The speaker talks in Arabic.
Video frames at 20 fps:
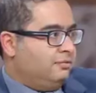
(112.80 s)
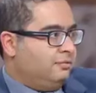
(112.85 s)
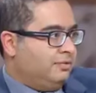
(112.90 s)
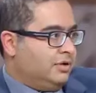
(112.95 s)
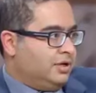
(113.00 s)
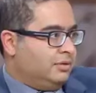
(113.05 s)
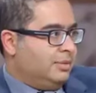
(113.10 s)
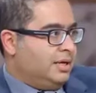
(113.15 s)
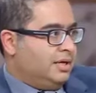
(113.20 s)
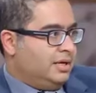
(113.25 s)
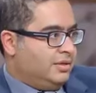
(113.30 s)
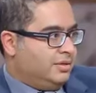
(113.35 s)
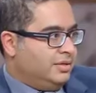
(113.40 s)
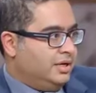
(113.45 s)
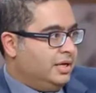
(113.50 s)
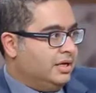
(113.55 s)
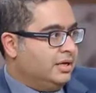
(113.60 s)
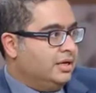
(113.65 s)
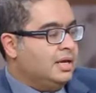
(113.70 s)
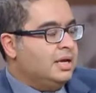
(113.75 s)
الفرق بين
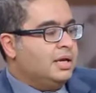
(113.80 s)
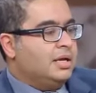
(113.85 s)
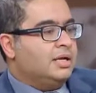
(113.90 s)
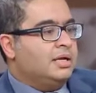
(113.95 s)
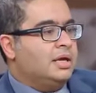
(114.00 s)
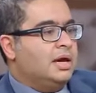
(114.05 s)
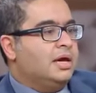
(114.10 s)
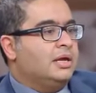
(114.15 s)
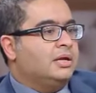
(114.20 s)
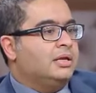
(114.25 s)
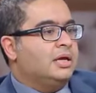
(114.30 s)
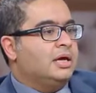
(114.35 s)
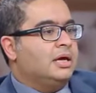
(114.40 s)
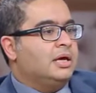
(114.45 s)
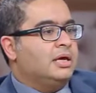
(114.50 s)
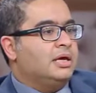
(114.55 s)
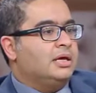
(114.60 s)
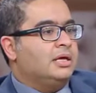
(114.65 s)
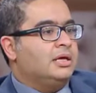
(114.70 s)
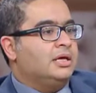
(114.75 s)
الاثنين لان آه،
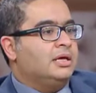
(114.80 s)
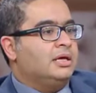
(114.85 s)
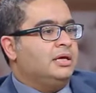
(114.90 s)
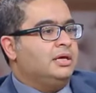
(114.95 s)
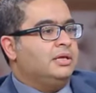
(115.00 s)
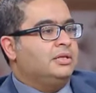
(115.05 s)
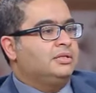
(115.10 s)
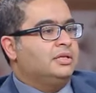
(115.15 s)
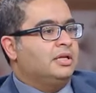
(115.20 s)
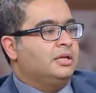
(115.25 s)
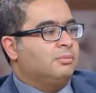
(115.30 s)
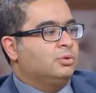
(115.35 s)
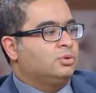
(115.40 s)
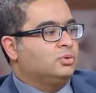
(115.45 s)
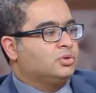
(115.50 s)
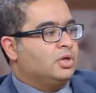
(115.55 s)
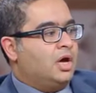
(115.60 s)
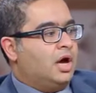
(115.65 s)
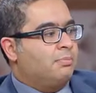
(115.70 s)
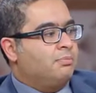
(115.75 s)
انت لما
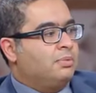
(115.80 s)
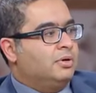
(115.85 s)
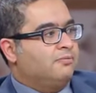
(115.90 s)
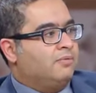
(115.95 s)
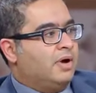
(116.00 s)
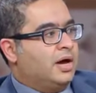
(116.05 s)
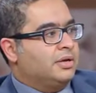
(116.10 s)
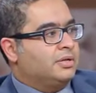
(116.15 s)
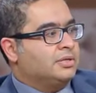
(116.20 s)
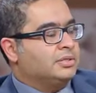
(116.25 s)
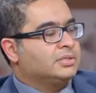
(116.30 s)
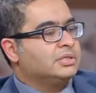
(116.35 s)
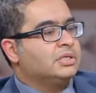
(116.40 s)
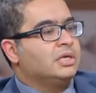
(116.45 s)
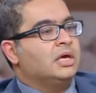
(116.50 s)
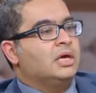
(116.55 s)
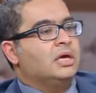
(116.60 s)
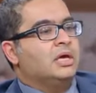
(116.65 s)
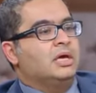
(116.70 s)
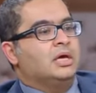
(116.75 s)
تصاب بالفيروس
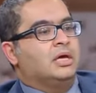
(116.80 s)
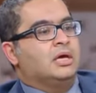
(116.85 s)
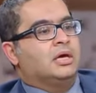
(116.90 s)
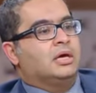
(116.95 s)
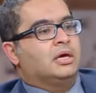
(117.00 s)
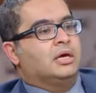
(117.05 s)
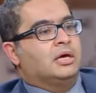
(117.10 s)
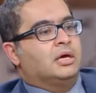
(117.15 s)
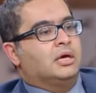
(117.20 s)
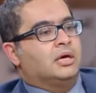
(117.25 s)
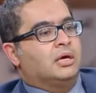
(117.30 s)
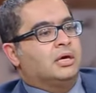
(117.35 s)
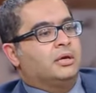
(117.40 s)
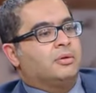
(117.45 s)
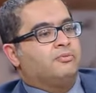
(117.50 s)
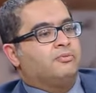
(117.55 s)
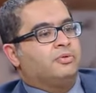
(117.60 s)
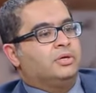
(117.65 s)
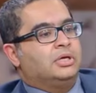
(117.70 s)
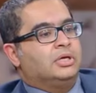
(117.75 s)

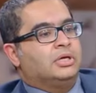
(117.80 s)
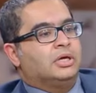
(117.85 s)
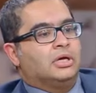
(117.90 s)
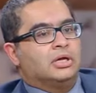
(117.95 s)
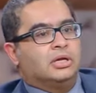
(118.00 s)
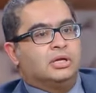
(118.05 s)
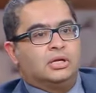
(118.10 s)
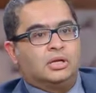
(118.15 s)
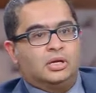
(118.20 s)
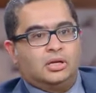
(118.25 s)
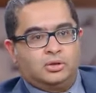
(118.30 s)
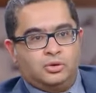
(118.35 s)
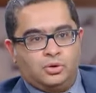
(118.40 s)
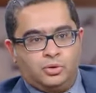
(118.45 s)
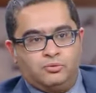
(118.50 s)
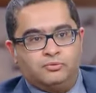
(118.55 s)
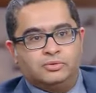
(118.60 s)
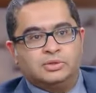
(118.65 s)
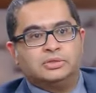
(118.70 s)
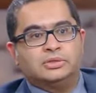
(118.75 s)
في
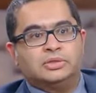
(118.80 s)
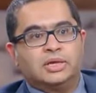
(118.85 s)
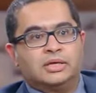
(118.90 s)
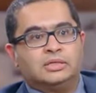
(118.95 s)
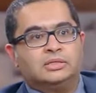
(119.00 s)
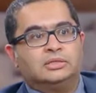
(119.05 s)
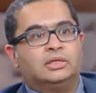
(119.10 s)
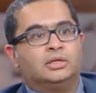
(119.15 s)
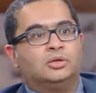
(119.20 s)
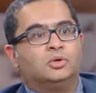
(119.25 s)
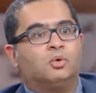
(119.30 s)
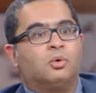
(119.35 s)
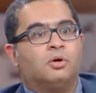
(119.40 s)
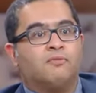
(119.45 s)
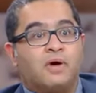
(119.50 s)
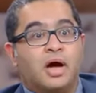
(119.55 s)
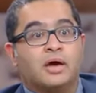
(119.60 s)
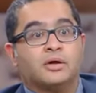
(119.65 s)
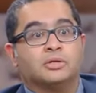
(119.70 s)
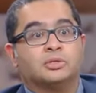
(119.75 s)
الكوفيد 19 هو
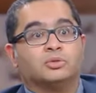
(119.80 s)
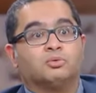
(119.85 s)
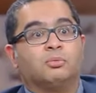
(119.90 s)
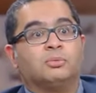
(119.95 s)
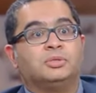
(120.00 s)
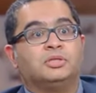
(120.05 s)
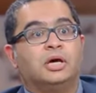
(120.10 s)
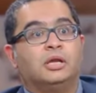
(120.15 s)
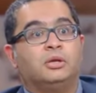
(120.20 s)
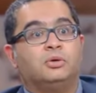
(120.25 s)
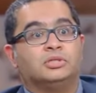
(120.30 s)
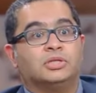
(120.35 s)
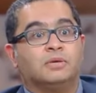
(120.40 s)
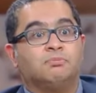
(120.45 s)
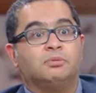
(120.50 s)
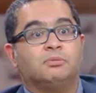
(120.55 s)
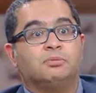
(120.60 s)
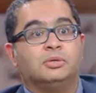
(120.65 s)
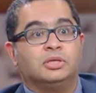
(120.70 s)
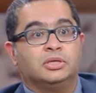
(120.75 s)
فيروس وبالتالي
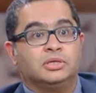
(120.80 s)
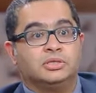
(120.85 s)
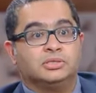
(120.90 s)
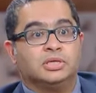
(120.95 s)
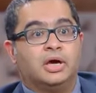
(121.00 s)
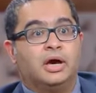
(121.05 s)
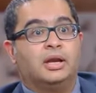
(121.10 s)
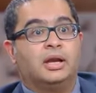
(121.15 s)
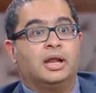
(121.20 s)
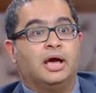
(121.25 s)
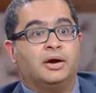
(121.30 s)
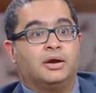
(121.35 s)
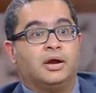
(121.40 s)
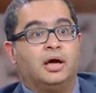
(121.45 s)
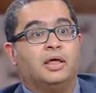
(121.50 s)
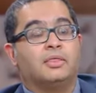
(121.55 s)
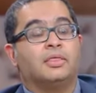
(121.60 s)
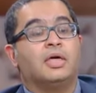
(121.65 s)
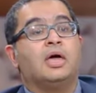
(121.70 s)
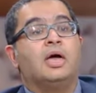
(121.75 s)
يسبب للانسان
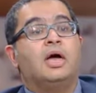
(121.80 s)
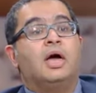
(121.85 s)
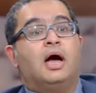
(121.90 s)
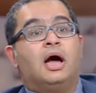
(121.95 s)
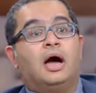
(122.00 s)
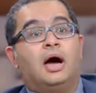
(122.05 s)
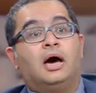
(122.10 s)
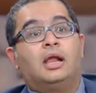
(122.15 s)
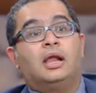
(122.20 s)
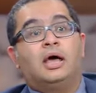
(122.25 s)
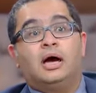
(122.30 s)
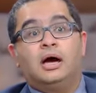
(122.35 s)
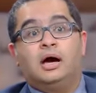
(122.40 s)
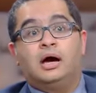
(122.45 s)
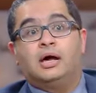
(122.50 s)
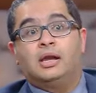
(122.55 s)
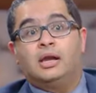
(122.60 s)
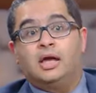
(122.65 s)
اعراض حاله حال